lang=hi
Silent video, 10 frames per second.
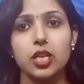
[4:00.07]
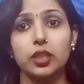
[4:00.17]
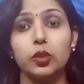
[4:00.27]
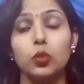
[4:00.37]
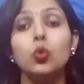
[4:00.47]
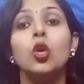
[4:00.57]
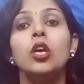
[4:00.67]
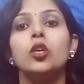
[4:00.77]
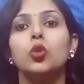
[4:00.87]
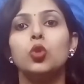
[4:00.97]
चाहती हूँ
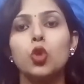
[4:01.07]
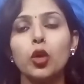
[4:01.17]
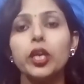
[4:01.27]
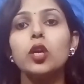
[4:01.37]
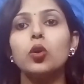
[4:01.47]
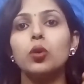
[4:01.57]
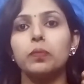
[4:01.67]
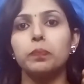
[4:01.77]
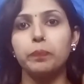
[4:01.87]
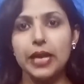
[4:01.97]
जो कि
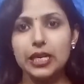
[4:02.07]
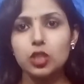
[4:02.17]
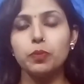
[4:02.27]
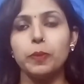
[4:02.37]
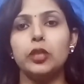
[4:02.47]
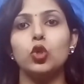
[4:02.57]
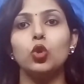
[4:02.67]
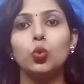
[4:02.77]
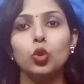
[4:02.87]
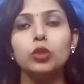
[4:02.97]
पेस्ट पे
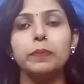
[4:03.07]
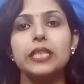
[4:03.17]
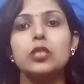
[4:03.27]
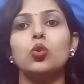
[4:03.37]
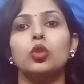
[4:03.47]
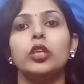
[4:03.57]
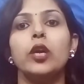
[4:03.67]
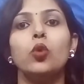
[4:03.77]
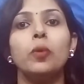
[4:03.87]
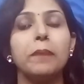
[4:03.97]
जो टूथपेस्ट होते
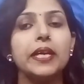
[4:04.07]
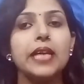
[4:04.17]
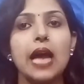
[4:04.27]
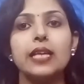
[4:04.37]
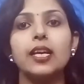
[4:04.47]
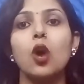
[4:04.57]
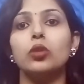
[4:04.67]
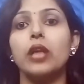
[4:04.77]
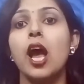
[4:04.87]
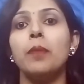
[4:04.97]
हैं उन पे क्या लिखा
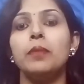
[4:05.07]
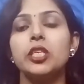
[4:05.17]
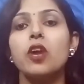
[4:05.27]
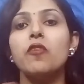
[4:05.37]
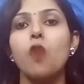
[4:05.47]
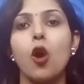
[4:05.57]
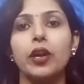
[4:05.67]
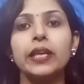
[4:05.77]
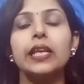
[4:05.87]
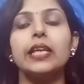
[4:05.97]
होता है हमेशा
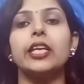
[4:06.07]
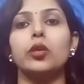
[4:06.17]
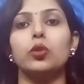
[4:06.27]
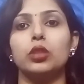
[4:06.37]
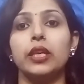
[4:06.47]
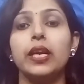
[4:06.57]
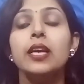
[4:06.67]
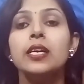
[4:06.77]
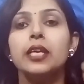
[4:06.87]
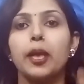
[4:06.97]
वार्निंग लिखी होती है
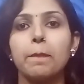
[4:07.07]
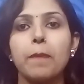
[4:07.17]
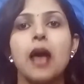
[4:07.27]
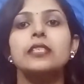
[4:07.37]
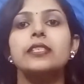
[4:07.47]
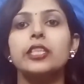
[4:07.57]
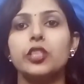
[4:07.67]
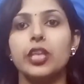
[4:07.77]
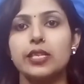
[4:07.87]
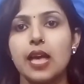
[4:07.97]
कि पाँच से
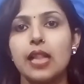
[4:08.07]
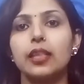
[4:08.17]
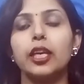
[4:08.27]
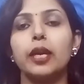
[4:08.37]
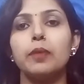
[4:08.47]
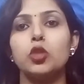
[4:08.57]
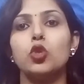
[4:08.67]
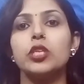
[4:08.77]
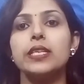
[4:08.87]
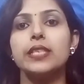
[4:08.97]
छः साल तक के
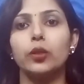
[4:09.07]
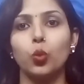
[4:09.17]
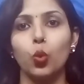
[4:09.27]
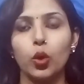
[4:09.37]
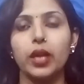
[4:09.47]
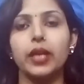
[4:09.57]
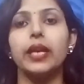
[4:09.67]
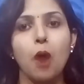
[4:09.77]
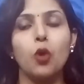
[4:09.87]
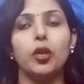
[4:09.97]
बच्चों से इसे दूर
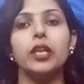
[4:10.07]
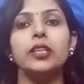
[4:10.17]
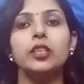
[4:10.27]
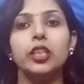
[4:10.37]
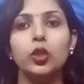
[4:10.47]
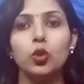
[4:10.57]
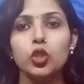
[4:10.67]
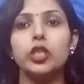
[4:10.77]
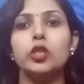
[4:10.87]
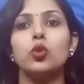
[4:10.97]
रखें पाउडर इन तीनों
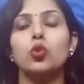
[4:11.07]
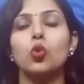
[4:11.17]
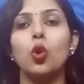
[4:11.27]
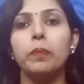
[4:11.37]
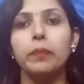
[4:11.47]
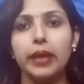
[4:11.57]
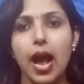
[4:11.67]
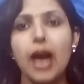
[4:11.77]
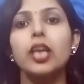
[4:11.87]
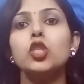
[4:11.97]
चीज़ों को
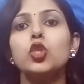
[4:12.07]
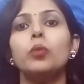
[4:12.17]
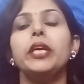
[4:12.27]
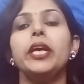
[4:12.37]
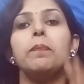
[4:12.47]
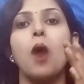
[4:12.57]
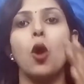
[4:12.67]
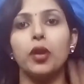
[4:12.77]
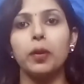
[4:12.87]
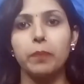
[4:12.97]
मिलाकर जो भी ये
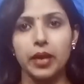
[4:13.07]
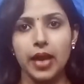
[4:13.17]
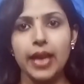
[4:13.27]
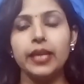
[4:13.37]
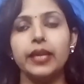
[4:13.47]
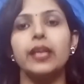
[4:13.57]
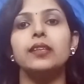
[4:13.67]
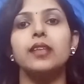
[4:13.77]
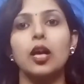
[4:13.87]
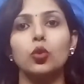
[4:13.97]
पाउडर बनाएंगे
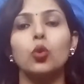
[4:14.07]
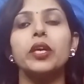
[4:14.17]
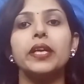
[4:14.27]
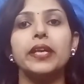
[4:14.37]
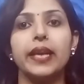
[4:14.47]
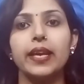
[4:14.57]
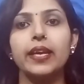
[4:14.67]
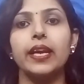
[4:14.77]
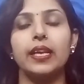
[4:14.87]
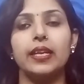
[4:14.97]
दांतों की केयर
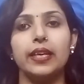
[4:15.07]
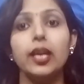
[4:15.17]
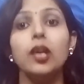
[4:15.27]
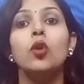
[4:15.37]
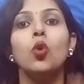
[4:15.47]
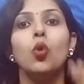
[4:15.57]
के लिए